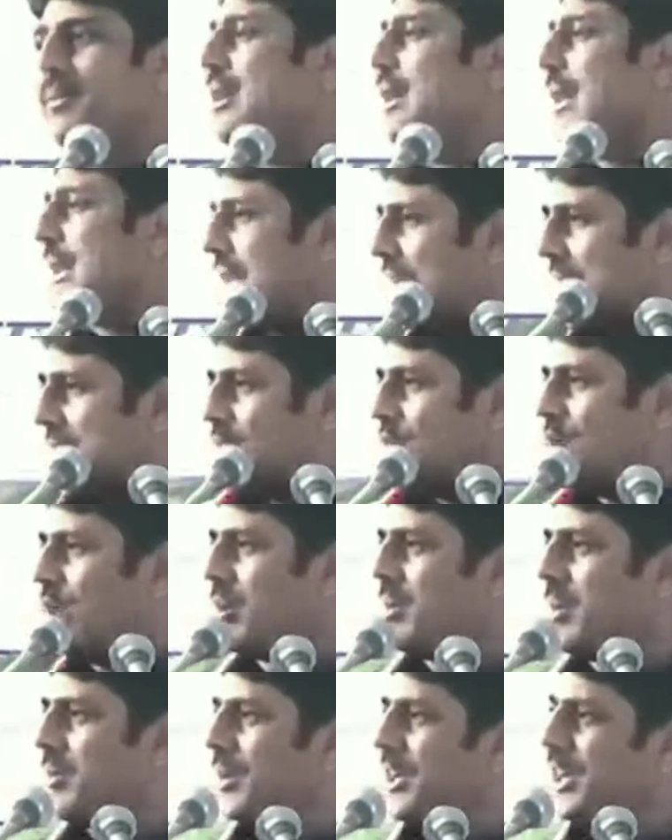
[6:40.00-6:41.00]
मैंने कहा जा
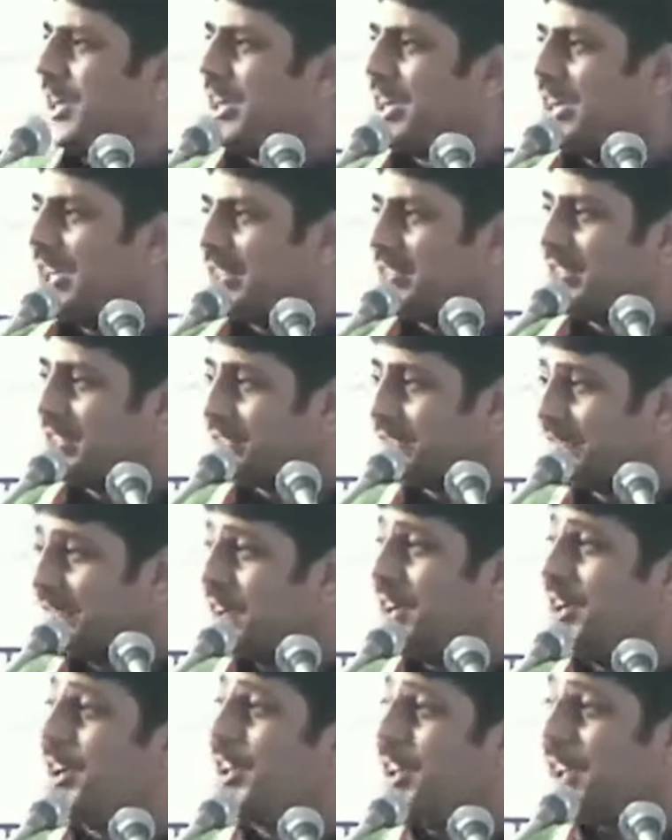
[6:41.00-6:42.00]
इंदौर में बोले एक गिलास लस्सी
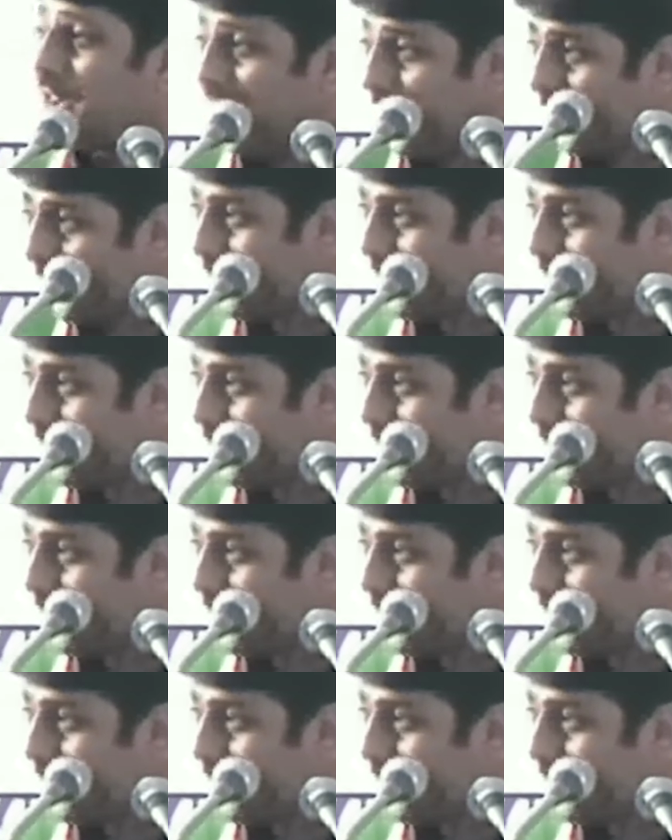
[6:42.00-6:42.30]
हेर ले